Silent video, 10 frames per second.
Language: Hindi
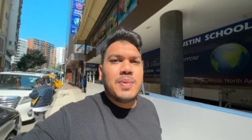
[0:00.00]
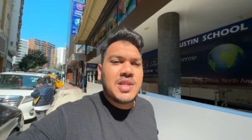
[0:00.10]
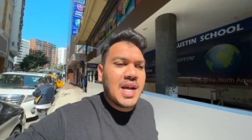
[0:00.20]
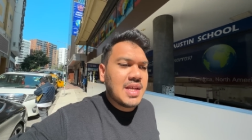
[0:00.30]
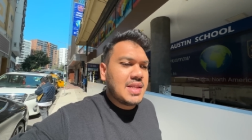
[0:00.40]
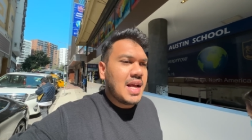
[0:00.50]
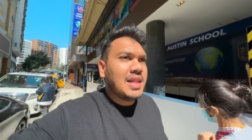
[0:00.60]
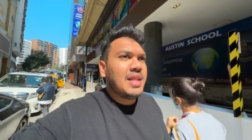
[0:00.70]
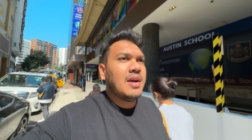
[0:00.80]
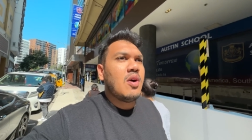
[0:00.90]
50 साल
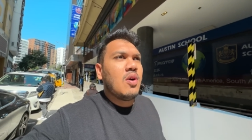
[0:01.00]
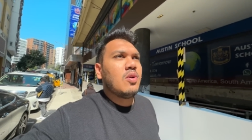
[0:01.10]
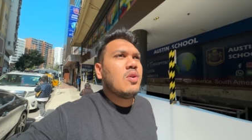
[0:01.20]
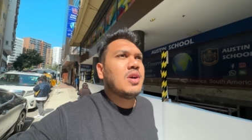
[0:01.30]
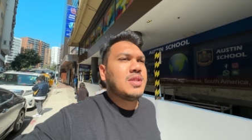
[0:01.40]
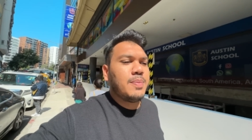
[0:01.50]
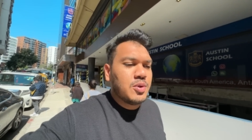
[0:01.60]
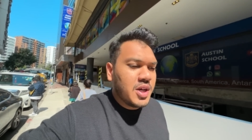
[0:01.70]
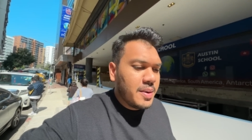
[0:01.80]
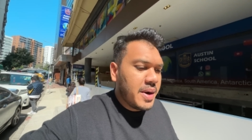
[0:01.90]
तक हांगकॉन्ग का सब
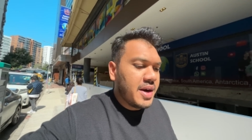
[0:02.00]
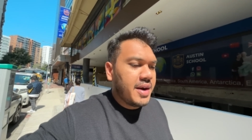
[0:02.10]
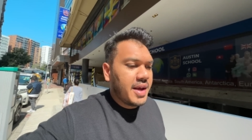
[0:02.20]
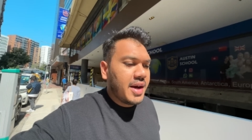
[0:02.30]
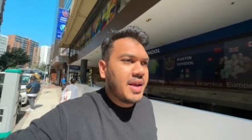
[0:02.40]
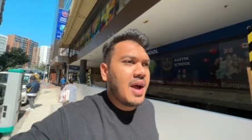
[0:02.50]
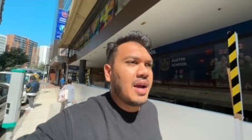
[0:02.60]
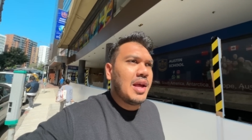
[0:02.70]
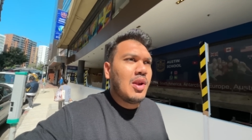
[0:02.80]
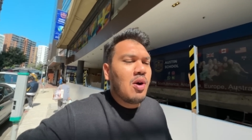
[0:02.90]
कुछ इंडिपेंडेंट रहेगा यहाँ
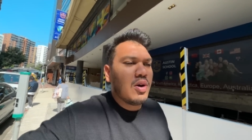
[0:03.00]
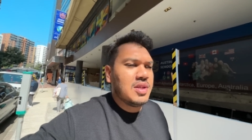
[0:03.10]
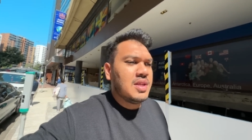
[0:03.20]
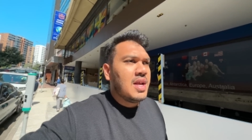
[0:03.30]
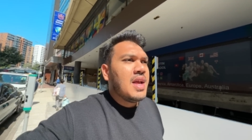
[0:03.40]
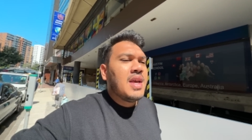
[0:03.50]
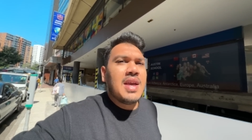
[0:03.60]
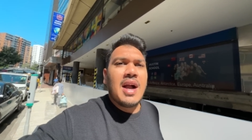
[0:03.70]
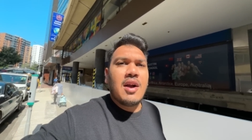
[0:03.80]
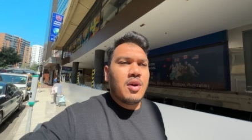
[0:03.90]
के लॉज
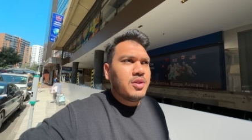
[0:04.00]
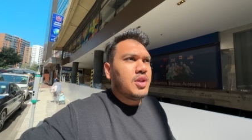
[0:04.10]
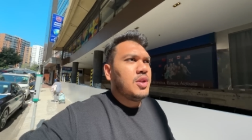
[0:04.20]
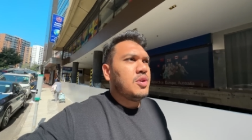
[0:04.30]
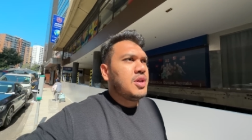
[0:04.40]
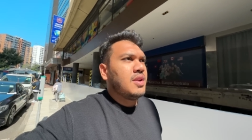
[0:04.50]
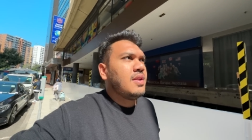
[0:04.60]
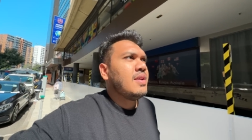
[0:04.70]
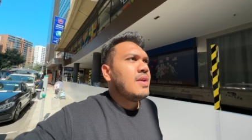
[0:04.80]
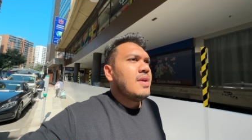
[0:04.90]
यहाँ का कॉन्स्टिट्यूशन
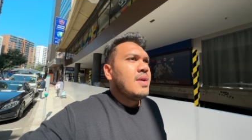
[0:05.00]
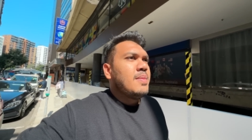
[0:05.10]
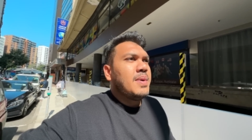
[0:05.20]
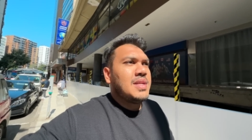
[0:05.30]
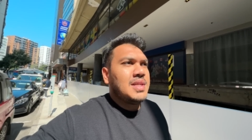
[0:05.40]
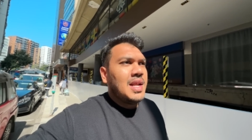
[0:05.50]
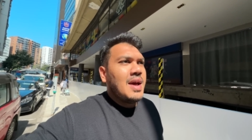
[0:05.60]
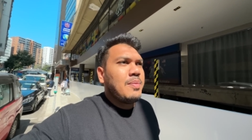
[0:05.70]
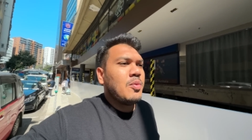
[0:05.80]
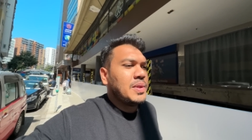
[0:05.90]
बट स्टिल
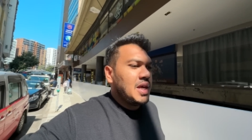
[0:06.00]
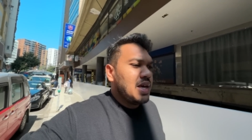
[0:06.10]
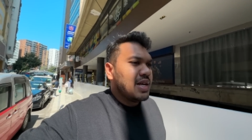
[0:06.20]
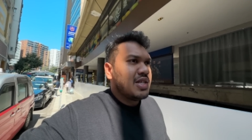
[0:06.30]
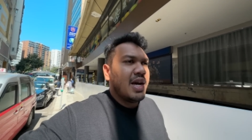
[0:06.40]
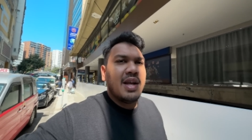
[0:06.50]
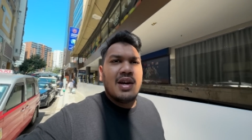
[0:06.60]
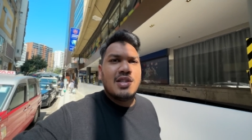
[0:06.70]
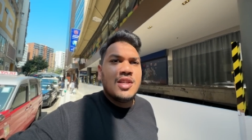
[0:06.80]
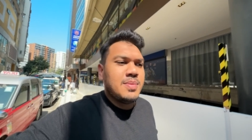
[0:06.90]
आपको पता ही है चाइना
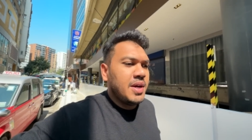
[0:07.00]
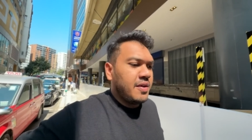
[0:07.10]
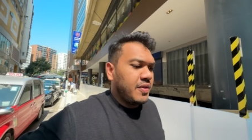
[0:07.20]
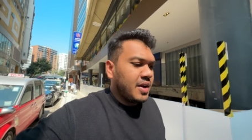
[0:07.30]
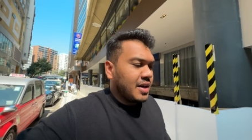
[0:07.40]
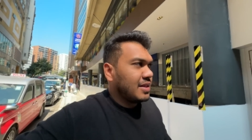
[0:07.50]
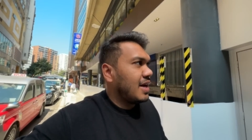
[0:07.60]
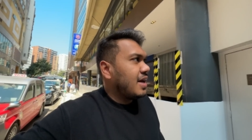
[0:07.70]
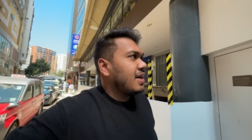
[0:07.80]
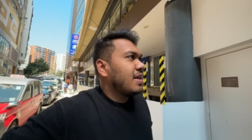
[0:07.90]
हर चीज़ में इंटरफेयर
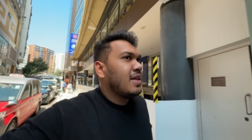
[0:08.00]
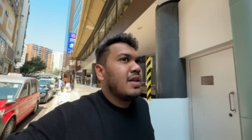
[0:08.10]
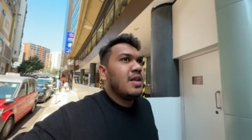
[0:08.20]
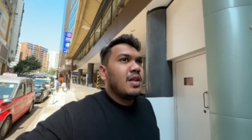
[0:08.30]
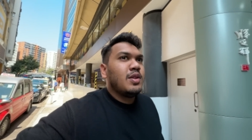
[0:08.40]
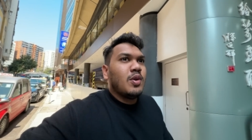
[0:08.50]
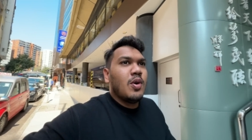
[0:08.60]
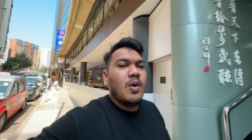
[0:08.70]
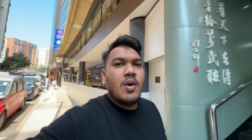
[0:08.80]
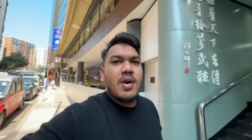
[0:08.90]
करता है तो
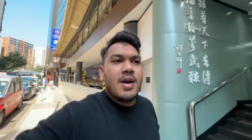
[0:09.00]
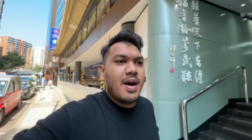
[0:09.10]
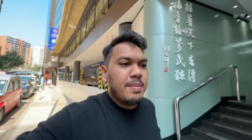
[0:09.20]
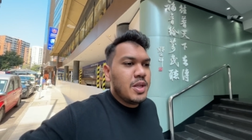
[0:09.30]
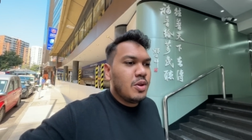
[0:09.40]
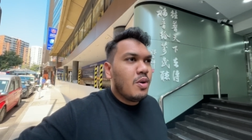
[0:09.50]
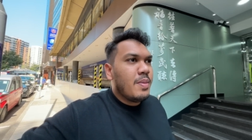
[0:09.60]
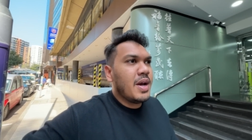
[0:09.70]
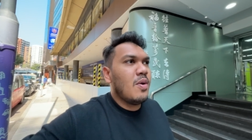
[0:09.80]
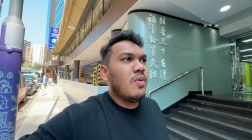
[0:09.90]
अभी तो
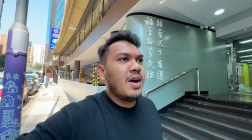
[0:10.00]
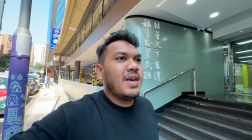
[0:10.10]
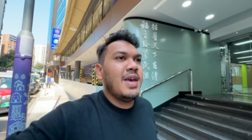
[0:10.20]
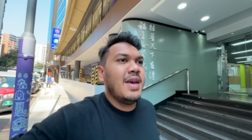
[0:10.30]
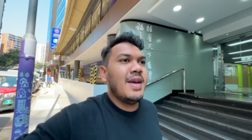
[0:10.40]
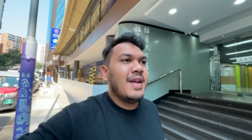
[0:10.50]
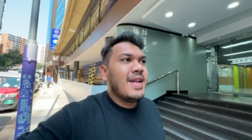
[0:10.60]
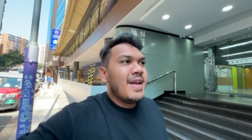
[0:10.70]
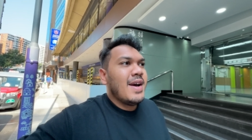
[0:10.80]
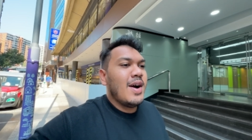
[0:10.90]
मैं कहूँगा कि
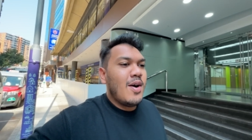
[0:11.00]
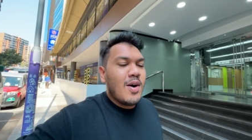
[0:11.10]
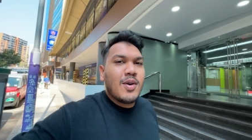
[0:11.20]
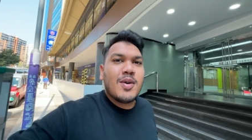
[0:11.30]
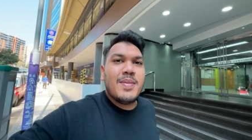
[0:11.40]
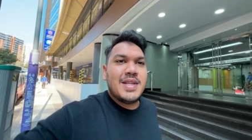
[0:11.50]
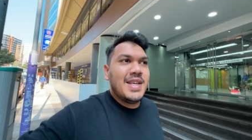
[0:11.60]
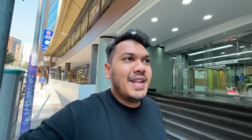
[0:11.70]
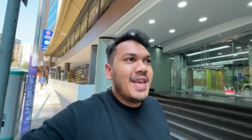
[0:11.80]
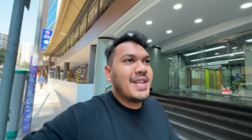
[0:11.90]
हांगकॉन्ग
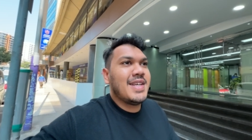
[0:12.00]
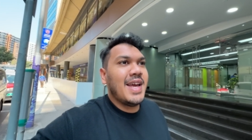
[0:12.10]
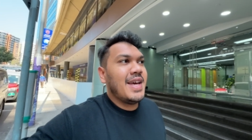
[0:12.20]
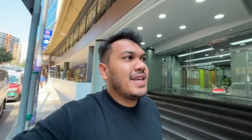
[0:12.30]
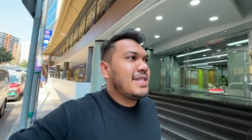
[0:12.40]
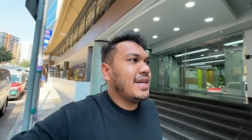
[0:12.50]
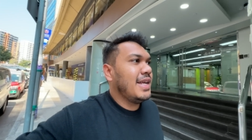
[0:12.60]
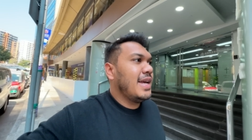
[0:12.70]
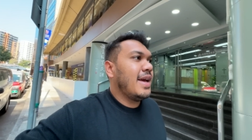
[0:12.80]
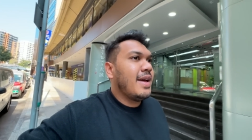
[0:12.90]
बेसिकली एक चाइना की
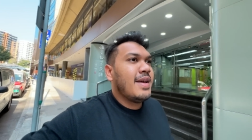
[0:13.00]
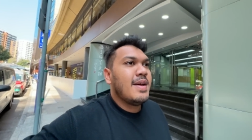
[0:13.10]
सिटी है बट